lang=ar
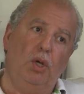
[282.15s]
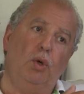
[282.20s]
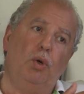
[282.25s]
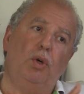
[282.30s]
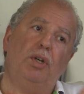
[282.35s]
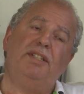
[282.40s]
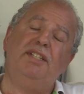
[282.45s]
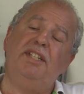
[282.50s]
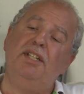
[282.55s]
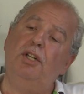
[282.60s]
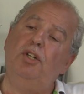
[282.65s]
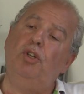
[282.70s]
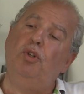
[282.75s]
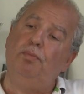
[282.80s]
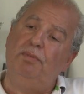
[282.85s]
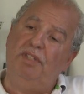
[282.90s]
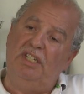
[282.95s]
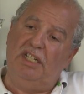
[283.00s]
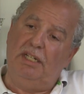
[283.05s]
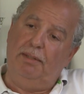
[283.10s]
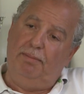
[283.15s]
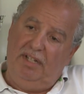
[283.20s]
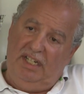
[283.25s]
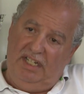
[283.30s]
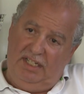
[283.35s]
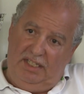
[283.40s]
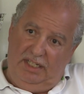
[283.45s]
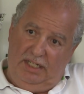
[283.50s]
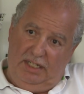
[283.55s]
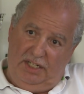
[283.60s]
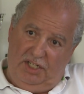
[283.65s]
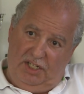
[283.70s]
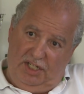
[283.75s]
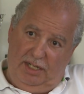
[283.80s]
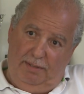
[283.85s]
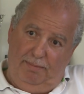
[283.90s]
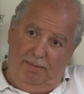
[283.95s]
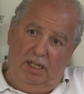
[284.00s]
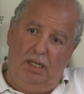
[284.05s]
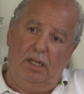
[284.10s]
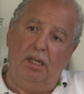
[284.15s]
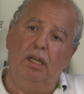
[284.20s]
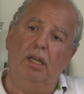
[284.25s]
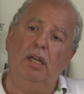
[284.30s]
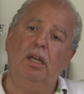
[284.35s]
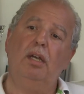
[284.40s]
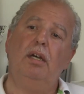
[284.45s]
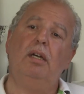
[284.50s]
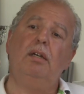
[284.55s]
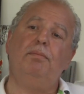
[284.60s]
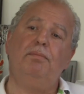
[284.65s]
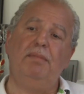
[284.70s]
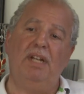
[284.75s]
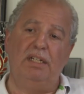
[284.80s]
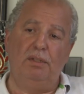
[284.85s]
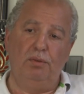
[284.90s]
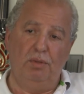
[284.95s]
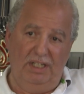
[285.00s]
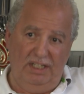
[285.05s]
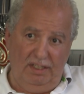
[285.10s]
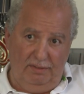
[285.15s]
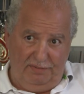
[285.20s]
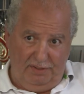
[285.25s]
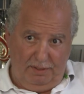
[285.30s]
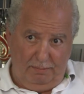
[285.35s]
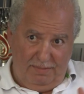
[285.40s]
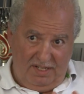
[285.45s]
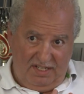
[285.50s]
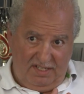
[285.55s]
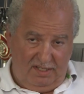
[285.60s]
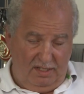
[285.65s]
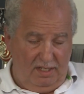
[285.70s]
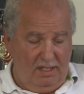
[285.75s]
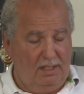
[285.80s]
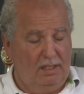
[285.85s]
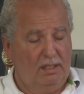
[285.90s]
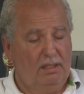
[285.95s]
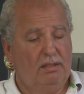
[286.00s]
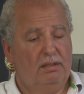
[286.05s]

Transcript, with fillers: وخدينا لهم ديك البرا ديال الجلبه من عند واحد الفرماسيان